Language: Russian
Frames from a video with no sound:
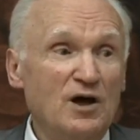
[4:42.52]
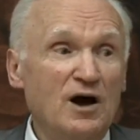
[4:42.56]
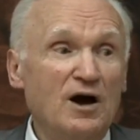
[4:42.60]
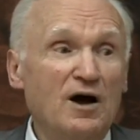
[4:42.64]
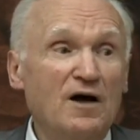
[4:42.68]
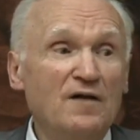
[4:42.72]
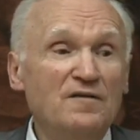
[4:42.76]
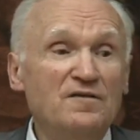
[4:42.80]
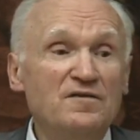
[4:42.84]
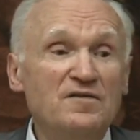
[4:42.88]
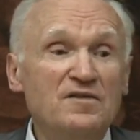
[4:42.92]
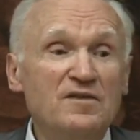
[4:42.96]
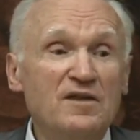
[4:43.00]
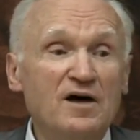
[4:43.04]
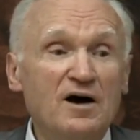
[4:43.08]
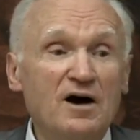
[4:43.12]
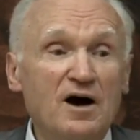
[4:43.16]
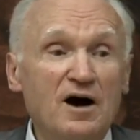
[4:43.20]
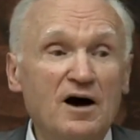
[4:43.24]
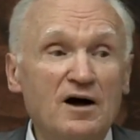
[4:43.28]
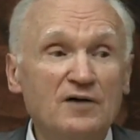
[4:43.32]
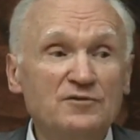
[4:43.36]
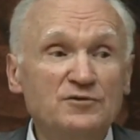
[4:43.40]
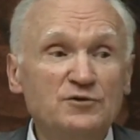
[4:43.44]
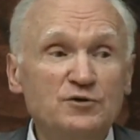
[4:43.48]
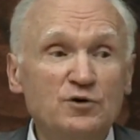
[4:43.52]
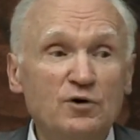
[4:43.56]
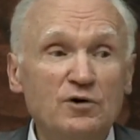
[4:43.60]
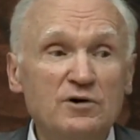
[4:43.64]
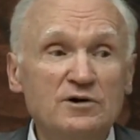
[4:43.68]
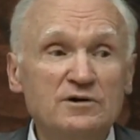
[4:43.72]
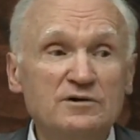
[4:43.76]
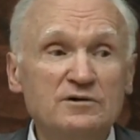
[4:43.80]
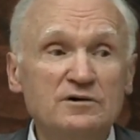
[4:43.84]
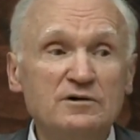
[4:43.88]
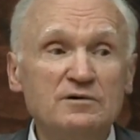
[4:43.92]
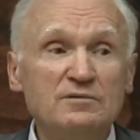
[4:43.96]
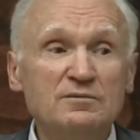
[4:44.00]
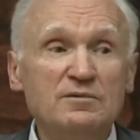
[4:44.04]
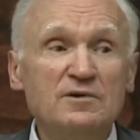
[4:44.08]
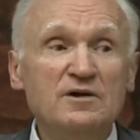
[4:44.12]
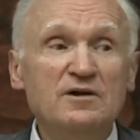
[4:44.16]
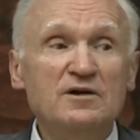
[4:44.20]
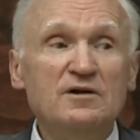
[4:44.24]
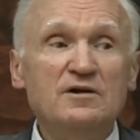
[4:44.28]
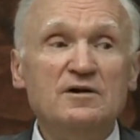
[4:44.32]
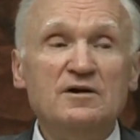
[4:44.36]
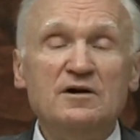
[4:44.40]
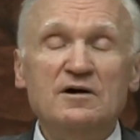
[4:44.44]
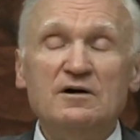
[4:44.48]
Одна только
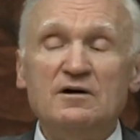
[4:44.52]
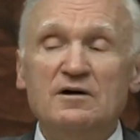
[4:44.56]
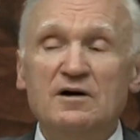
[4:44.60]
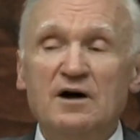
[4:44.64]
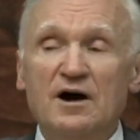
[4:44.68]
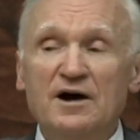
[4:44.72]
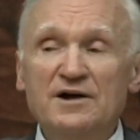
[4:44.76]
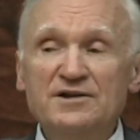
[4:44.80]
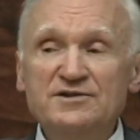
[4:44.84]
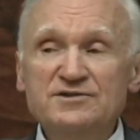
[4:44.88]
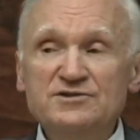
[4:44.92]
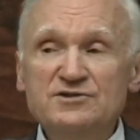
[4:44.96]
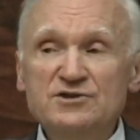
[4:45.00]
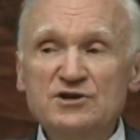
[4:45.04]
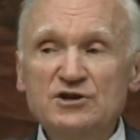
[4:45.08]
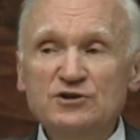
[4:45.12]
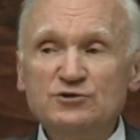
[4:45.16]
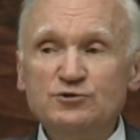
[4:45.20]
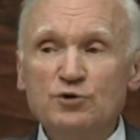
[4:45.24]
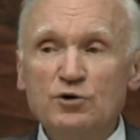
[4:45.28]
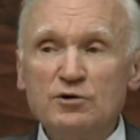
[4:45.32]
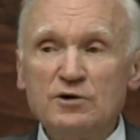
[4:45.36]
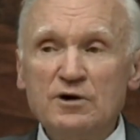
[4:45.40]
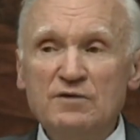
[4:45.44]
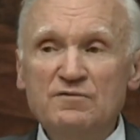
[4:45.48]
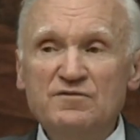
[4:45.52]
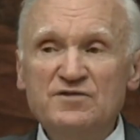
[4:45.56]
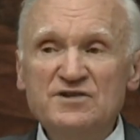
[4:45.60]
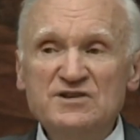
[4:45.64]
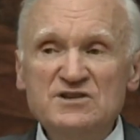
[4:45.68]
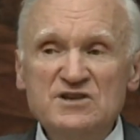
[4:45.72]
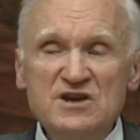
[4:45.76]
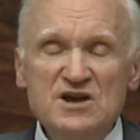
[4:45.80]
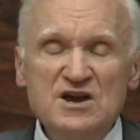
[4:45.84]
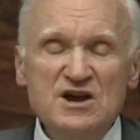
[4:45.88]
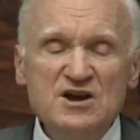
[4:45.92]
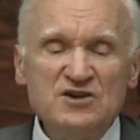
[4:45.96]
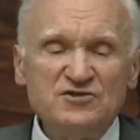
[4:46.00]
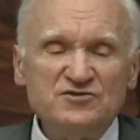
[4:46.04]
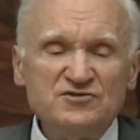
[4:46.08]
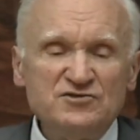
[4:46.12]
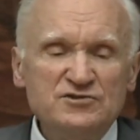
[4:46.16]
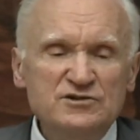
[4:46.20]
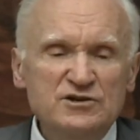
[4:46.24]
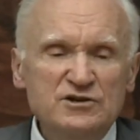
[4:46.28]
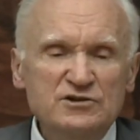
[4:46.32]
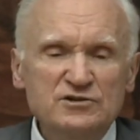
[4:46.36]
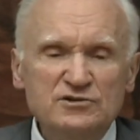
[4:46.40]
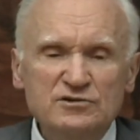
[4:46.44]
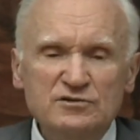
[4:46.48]
одни только
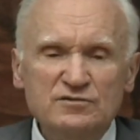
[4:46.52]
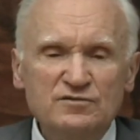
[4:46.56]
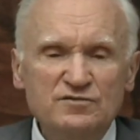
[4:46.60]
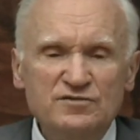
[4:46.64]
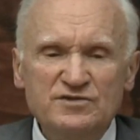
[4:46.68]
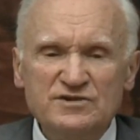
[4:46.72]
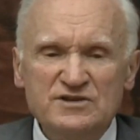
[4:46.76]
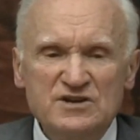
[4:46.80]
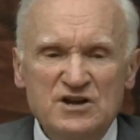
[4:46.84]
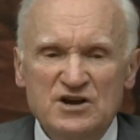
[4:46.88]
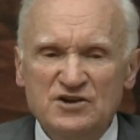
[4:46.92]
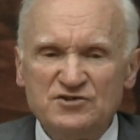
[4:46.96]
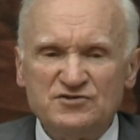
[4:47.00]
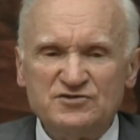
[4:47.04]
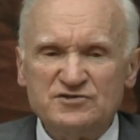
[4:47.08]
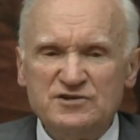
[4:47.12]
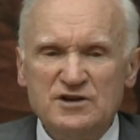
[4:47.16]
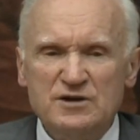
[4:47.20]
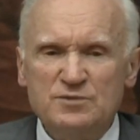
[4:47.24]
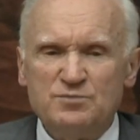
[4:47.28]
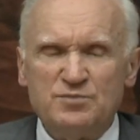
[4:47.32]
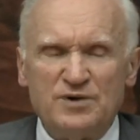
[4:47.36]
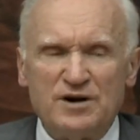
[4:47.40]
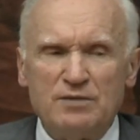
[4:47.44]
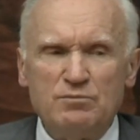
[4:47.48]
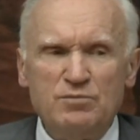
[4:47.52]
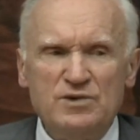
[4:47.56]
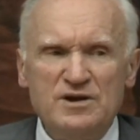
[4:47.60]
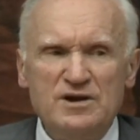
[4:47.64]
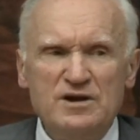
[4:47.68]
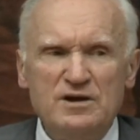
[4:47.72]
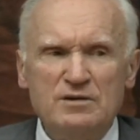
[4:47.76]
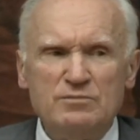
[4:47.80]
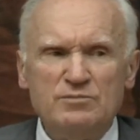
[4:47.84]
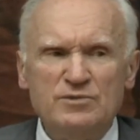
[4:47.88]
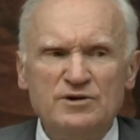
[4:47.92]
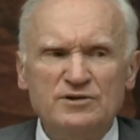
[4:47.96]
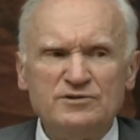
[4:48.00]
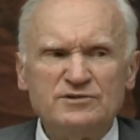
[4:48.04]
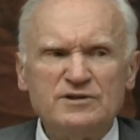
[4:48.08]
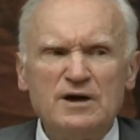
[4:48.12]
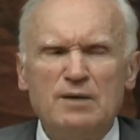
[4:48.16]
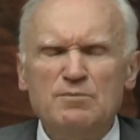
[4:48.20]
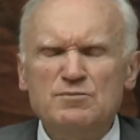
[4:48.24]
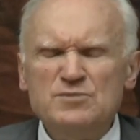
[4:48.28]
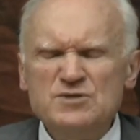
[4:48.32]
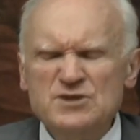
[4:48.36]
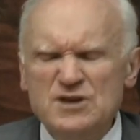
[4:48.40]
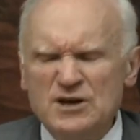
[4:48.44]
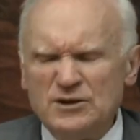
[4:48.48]
внешние, внешние проблемы.
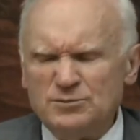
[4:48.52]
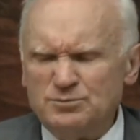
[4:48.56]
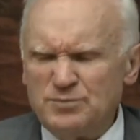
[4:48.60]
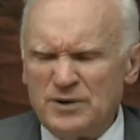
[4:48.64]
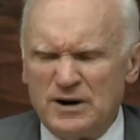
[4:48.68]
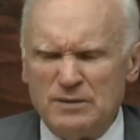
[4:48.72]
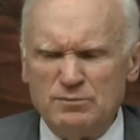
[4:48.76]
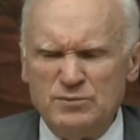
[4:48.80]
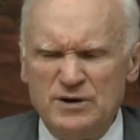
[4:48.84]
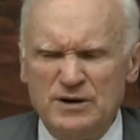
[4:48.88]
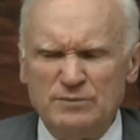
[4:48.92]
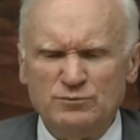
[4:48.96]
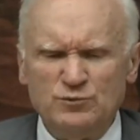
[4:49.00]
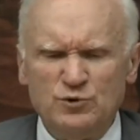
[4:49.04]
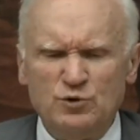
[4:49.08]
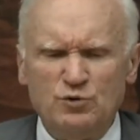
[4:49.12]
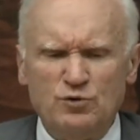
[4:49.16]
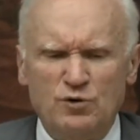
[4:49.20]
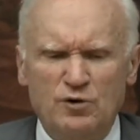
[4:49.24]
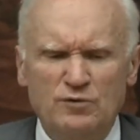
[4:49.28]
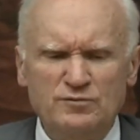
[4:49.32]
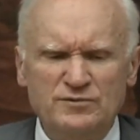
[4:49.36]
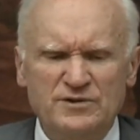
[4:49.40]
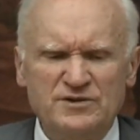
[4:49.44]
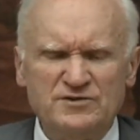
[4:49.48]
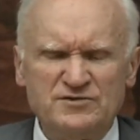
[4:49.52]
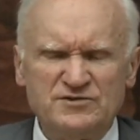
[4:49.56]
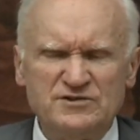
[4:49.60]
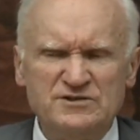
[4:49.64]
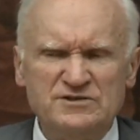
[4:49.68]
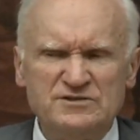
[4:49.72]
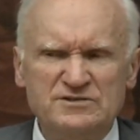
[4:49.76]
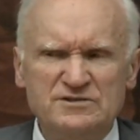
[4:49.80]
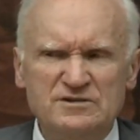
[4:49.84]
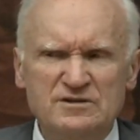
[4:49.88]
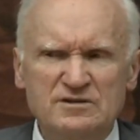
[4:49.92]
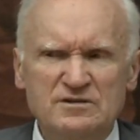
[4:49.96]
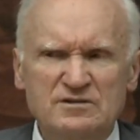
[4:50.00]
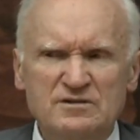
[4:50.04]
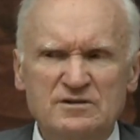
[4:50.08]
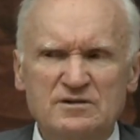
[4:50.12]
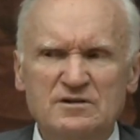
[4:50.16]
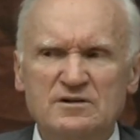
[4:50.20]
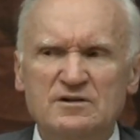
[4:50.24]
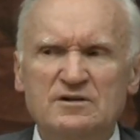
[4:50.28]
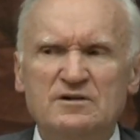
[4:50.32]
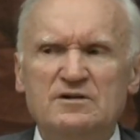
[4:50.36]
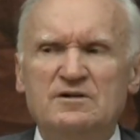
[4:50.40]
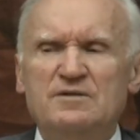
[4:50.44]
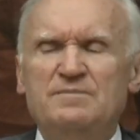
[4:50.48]
Там нет проблем духовной жизни.
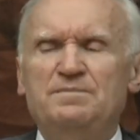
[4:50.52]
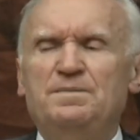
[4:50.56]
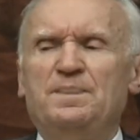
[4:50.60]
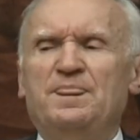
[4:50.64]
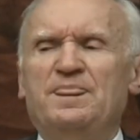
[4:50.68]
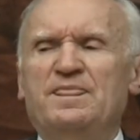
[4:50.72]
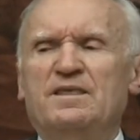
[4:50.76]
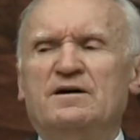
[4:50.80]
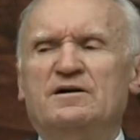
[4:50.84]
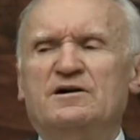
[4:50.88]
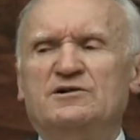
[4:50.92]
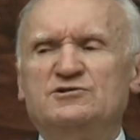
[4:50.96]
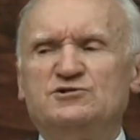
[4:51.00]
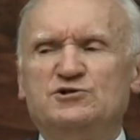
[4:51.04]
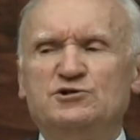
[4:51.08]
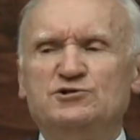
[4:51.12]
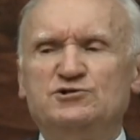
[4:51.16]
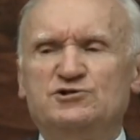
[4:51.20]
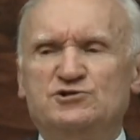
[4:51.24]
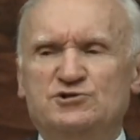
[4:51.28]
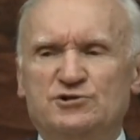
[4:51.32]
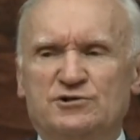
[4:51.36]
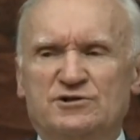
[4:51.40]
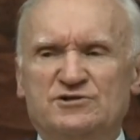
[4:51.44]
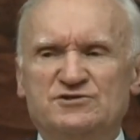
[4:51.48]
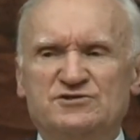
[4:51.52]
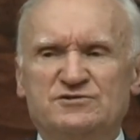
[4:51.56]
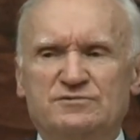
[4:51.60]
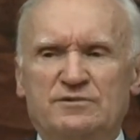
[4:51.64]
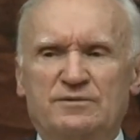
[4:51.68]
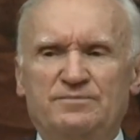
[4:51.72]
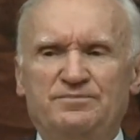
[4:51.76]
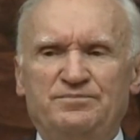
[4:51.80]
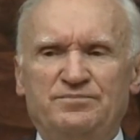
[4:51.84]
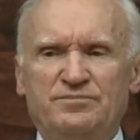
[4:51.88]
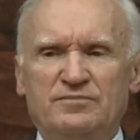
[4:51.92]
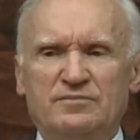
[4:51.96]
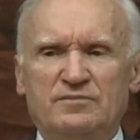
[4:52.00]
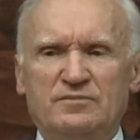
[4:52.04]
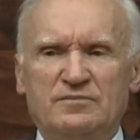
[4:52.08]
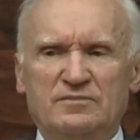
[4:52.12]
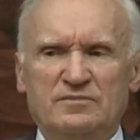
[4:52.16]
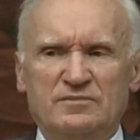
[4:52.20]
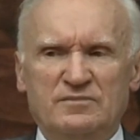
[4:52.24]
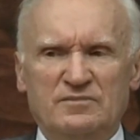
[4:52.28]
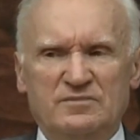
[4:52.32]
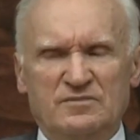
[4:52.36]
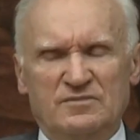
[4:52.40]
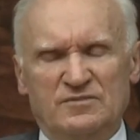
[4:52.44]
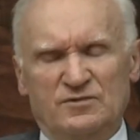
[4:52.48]
Хочу еще раз вам,
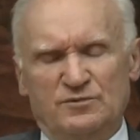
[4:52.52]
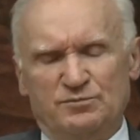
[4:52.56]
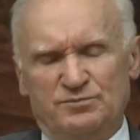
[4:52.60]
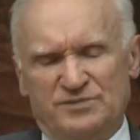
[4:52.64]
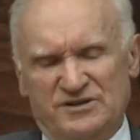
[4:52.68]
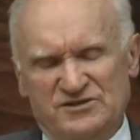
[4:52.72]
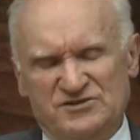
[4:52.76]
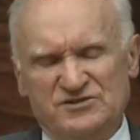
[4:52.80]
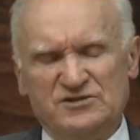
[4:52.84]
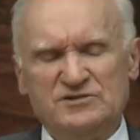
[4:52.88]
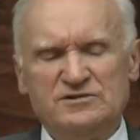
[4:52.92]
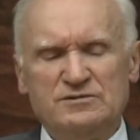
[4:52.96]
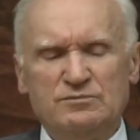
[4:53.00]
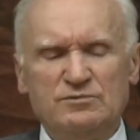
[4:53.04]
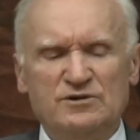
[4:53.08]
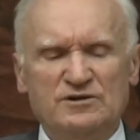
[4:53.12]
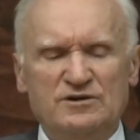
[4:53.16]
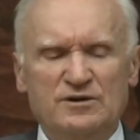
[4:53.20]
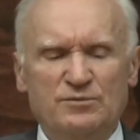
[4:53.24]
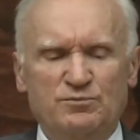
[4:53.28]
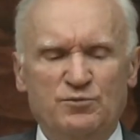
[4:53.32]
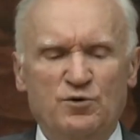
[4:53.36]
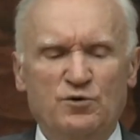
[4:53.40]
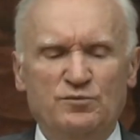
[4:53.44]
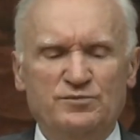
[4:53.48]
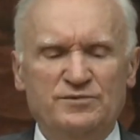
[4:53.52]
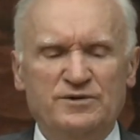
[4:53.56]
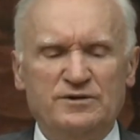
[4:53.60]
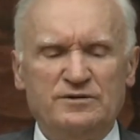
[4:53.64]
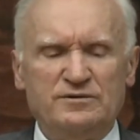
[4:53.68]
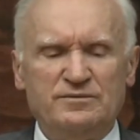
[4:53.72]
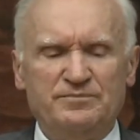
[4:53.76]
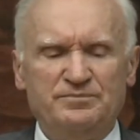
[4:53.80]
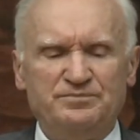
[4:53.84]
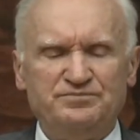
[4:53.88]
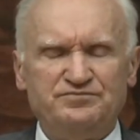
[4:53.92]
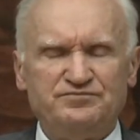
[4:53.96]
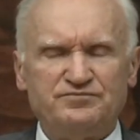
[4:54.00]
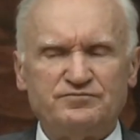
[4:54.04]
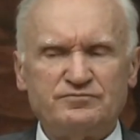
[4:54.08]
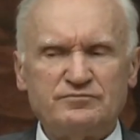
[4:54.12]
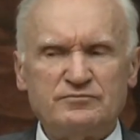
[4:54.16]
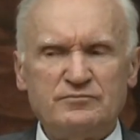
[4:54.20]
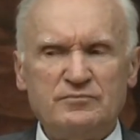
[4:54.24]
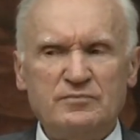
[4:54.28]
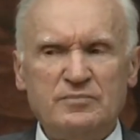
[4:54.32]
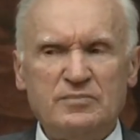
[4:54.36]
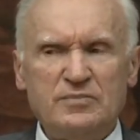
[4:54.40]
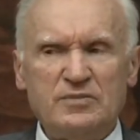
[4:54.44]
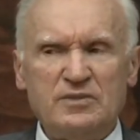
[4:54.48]
простите меня, напомнить.
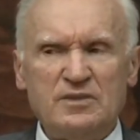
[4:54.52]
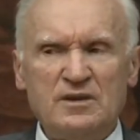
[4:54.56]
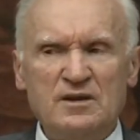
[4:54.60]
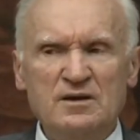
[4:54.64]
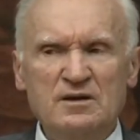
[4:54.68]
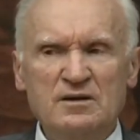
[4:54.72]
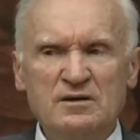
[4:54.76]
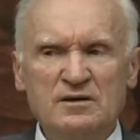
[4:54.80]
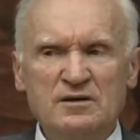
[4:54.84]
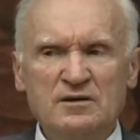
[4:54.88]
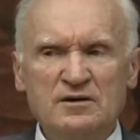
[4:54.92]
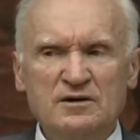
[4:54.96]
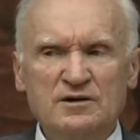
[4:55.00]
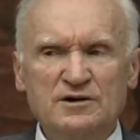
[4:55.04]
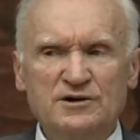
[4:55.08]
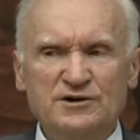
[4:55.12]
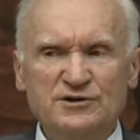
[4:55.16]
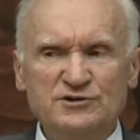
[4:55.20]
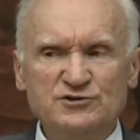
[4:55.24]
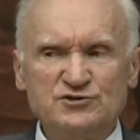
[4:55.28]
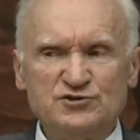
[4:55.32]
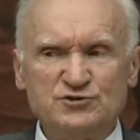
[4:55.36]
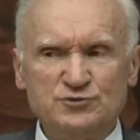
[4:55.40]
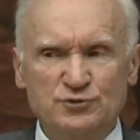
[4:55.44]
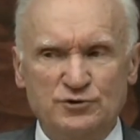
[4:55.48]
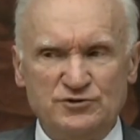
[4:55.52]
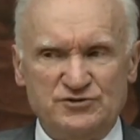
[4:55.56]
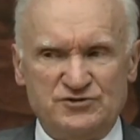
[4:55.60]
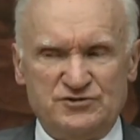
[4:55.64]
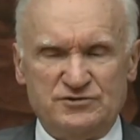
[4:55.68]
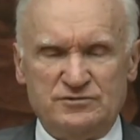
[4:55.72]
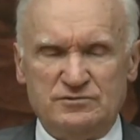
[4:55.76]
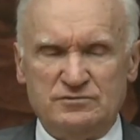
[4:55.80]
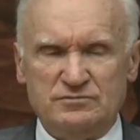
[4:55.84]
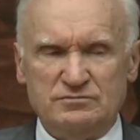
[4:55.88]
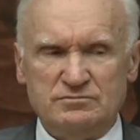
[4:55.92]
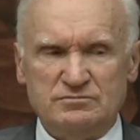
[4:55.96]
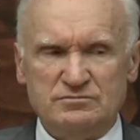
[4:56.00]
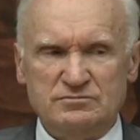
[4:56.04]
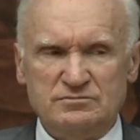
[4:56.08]
Христос